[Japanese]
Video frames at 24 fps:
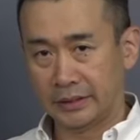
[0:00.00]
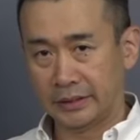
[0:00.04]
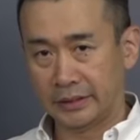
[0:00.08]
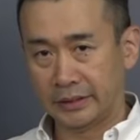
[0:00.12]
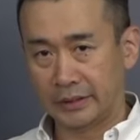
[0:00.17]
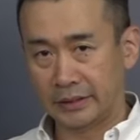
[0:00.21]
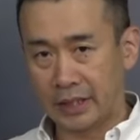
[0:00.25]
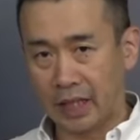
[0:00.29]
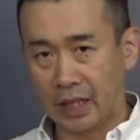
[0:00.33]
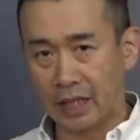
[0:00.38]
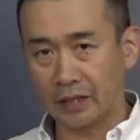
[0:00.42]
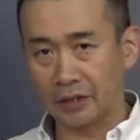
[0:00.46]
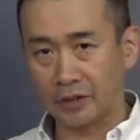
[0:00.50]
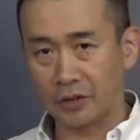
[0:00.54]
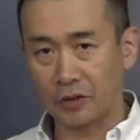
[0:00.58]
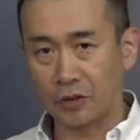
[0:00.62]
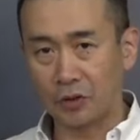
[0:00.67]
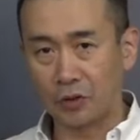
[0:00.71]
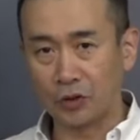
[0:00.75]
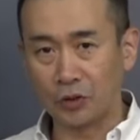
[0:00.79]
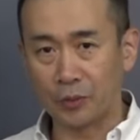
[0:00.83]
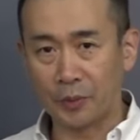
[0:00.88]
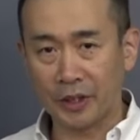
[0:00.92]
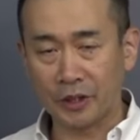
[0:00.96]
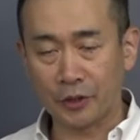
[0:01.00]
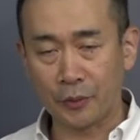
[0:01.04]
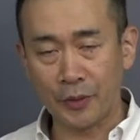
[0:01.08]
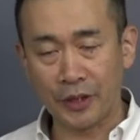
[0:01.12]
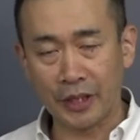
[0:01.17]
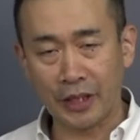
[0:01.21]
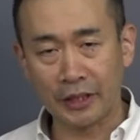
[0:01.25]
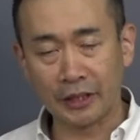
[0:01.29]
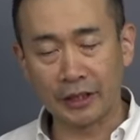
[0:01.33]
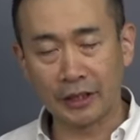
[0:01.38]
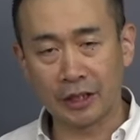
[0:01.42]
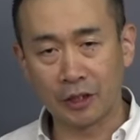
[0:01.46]
さあ今日のまとめ
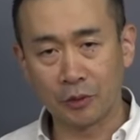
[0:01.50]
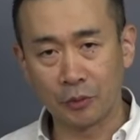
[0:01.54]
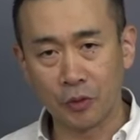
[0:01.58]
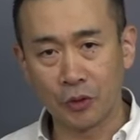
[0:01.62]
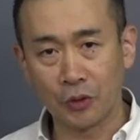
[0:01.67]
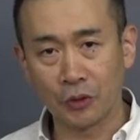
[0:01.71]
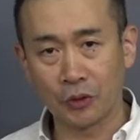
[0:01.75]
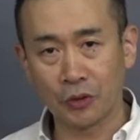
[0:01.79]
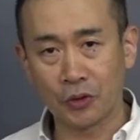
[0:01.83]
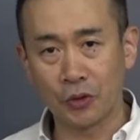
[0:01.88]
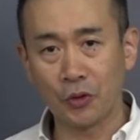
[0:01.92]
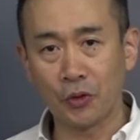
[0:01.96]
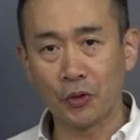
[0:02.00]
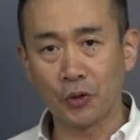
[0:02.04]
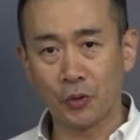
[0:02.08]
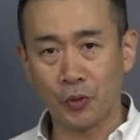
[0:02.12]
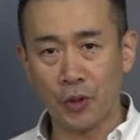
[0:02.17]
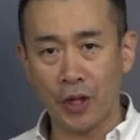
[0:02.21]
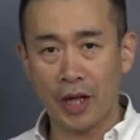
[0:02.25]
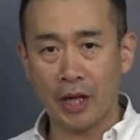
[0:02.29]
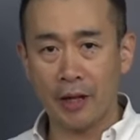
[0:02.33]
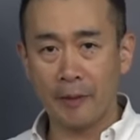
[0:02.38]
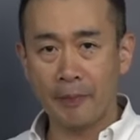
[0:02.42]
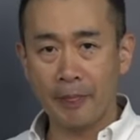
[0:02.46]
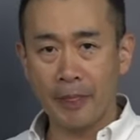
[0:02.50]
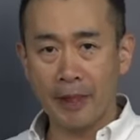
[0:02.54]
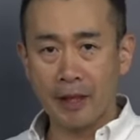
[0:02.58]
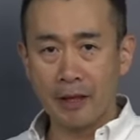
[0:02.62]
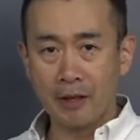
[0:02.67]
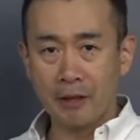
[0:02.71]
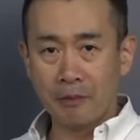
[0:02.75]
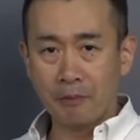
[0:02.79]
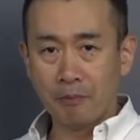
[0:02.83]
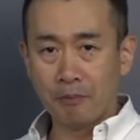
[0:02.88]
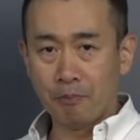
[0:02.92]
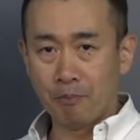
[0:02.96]
なんだけども今日は
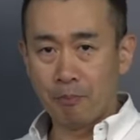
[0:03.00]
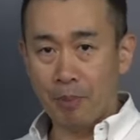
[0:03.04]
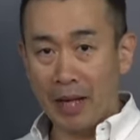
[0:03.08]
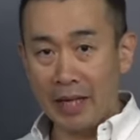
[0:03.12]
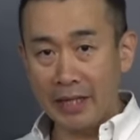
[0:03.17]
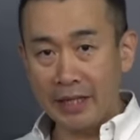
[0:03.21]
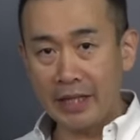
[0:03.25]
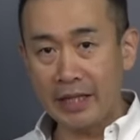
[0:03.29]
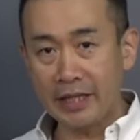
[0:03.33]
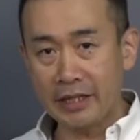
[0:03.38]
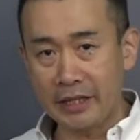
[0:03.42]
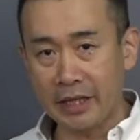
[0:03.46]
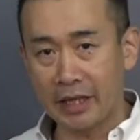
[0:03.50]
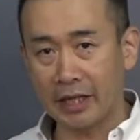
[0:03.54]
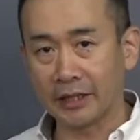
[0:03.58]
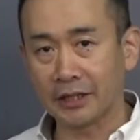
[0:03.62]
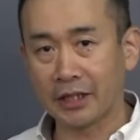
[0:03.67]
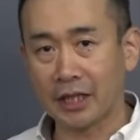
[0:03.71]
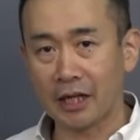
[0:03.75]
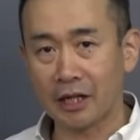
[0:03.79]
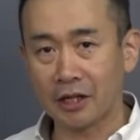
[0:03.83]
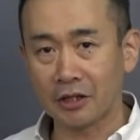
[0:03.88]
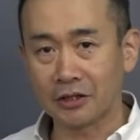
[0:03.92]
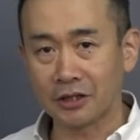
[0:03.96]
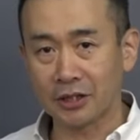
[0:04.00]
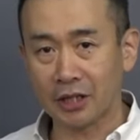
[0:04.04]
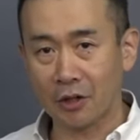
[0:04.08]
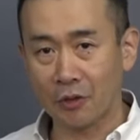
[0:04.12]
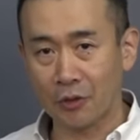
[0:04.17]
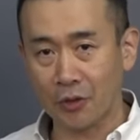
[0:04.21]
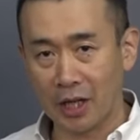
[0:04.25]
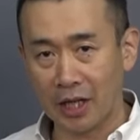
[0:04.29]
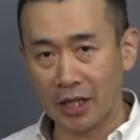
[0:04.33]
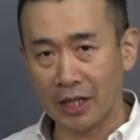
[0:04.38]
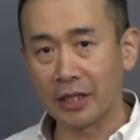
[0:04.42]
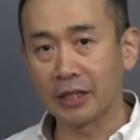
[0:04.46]
バネに働く力
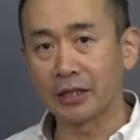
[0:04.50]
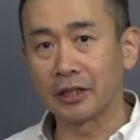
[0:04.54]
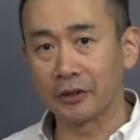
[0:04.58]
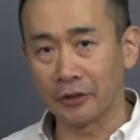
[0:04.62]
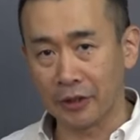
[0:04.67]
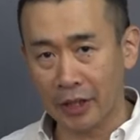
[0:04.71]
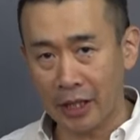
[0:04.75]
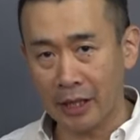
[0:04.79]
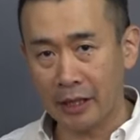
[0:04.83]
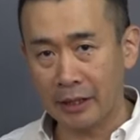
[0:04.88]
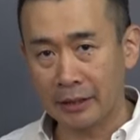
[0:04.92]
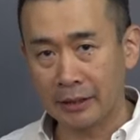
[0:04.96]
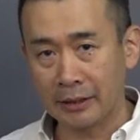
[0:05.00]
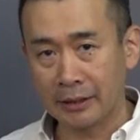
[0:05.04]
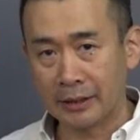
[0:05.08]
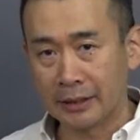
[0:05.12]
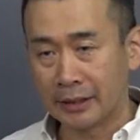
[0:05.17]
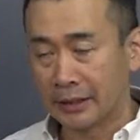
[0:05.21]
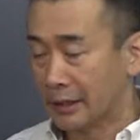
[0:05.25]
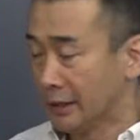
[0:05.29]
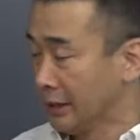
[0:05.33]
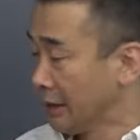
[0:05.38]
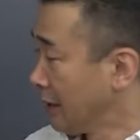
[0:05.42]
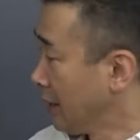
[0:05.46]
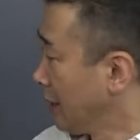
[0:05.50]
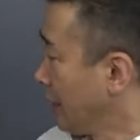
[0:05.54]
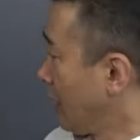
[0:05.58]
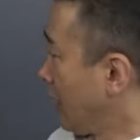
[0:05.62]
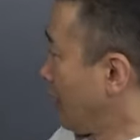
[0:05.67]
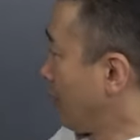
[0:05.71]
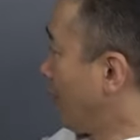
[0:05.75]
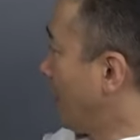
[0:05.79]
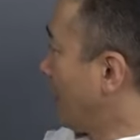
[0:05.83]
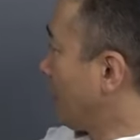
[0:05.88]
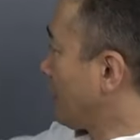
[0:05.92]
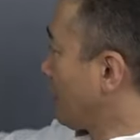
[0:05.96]
を考えてよね、
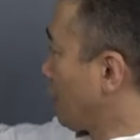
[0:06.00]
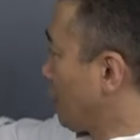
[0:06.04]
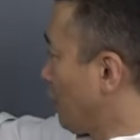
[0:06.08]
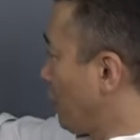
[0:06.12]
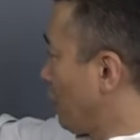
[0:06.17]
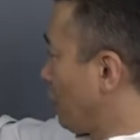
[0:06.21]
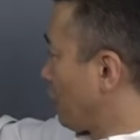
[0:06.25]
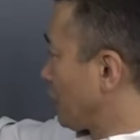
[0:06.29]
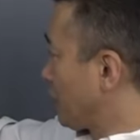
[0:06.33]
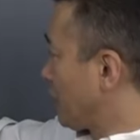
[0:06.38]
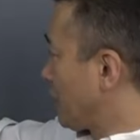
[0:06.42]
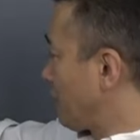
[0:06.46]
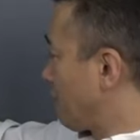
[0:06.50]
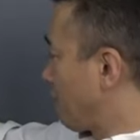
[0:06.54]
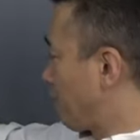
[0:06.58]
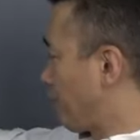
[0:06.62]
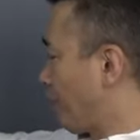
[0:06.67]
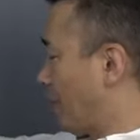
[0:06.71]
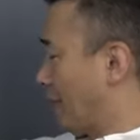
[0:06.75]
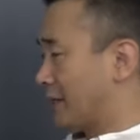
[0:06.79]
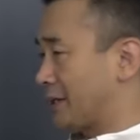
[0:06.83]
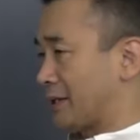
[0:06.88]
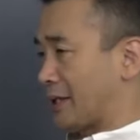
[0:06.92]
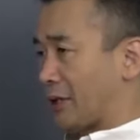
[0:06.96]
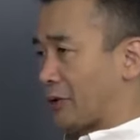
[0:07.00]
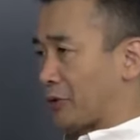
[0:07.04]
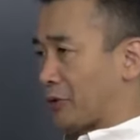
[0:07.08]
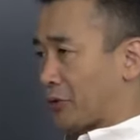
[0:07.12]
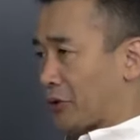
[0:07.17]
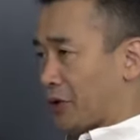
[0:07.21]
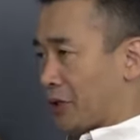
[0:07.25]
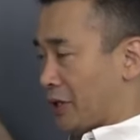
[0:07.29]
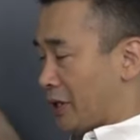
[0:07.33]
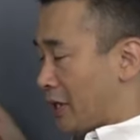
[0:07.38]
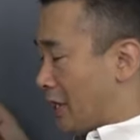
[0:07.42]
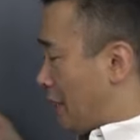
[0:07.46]
えバネを引っ張った
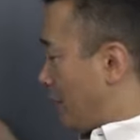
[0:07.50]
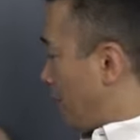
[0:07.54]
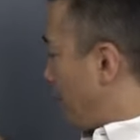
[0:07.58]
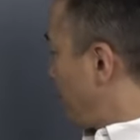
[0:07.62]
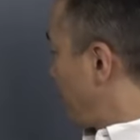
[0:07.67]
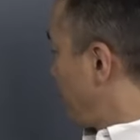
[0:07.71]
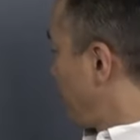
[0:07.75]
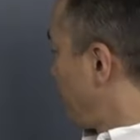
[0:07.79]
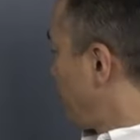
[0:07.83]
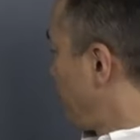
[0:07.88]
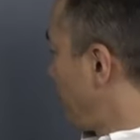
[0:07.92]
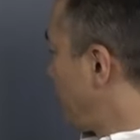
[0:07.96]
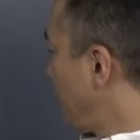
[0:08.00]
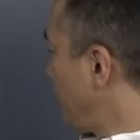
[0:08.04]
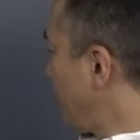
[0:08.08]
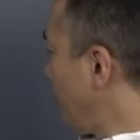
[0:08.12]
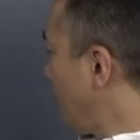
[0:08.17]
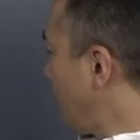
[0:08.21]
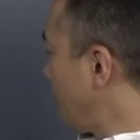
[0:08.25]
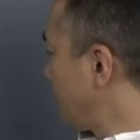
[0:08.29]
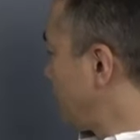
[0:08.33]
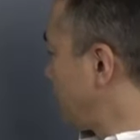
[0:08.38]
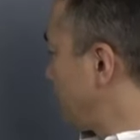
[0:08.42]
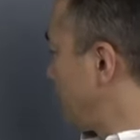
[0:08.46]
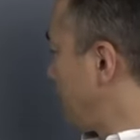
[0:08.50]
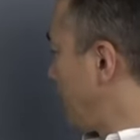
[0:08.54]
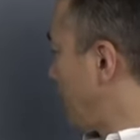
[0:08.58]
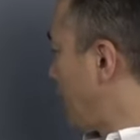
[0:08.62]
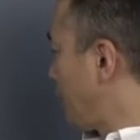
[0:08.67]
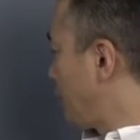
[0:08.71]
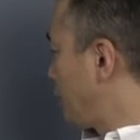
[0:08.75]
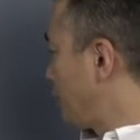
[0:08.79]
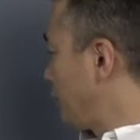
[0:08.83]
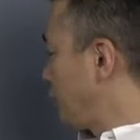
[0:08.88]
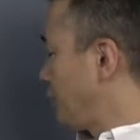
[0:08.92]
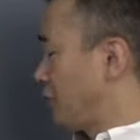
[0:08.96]
時に右端に
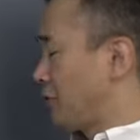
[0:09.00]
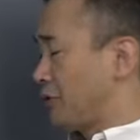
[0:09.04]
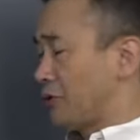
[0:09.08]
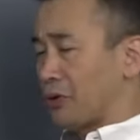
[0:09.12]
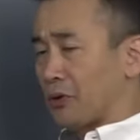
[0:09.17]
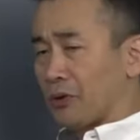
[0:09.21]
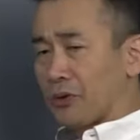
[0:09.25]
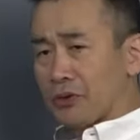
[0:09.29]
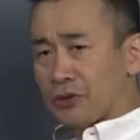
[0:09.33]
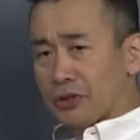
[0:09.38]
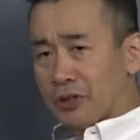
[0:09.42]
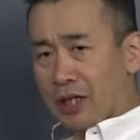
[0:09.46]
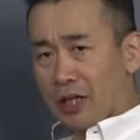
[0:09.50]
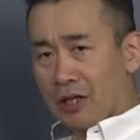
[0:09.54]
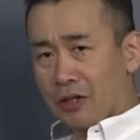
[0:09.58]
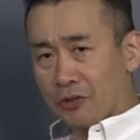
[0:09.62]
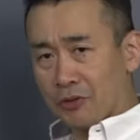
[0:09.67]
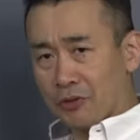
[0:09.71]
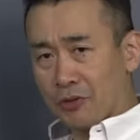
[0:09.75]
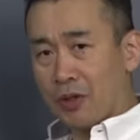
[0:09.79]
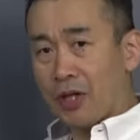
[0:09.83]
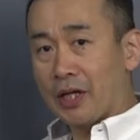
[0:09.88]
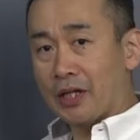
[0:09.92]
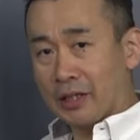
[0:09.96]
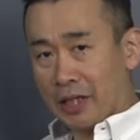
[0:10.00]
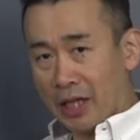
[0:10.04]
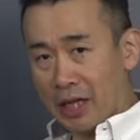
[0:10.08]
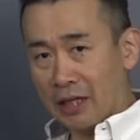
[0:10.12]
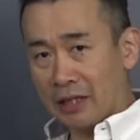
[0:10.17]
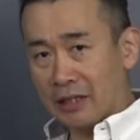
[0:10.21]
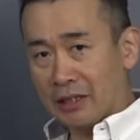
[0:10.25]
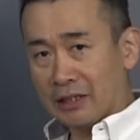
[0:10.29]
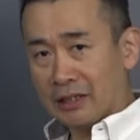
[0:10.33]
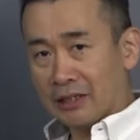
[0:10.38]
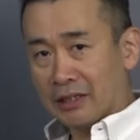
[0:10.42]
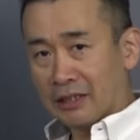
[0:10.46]
F ニュートンの力を加えた